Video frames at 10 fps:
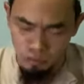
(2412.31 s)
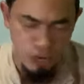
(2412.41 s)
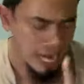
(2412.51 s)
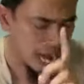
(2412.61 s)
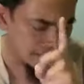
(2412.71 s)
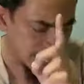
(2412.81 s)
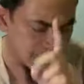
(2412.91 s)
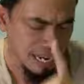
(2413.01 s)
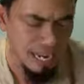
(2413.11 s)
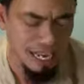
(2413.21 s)
วินาที
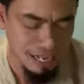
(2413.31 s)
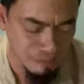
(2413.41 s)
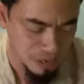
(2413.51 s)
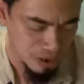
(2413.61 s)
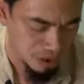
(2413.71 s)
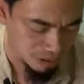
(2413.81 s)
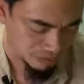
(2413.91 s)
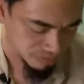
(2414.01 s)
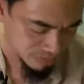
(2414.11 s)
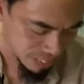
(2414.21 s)
นั่นแหละครับพี่น้อง
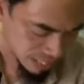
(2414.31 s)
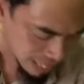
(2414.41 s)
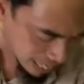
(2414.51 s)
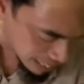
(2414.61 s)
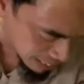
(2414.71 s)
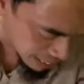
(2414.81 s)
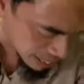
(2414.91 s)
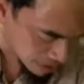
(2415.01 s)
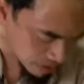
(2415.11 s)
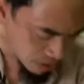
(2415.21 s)
อินนาลิลลา
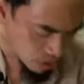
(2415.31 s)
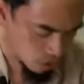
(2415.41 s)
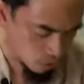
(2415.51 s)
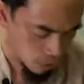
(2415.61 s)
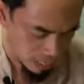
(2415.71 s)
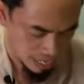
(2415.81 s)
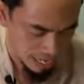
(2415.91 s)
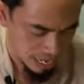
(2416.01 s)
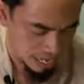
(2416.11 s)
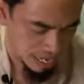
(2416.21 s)
ห์วะอิน
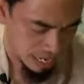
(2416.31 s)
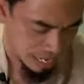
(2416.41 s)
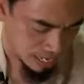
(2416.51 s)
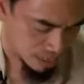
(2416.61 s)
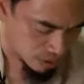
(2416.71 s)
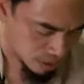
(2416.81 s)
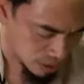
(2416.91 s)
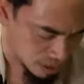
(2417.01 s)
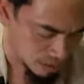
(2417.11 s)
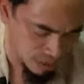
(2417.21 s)
นาอิลัยฮิร
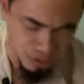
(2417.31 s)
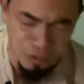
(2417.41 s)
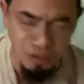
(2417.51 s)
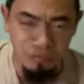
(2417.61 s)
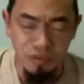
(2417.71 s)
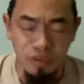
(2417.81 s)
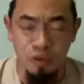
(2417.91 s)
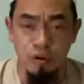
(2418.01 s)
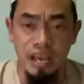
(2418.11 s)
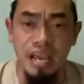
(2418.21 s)
อญิอูน
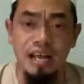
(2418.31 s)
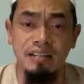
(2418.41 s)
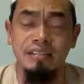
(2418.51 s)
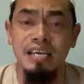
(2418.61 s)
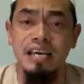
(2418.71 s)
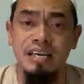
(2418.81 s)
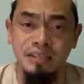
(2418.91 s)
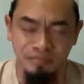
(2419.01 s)
วะยะตี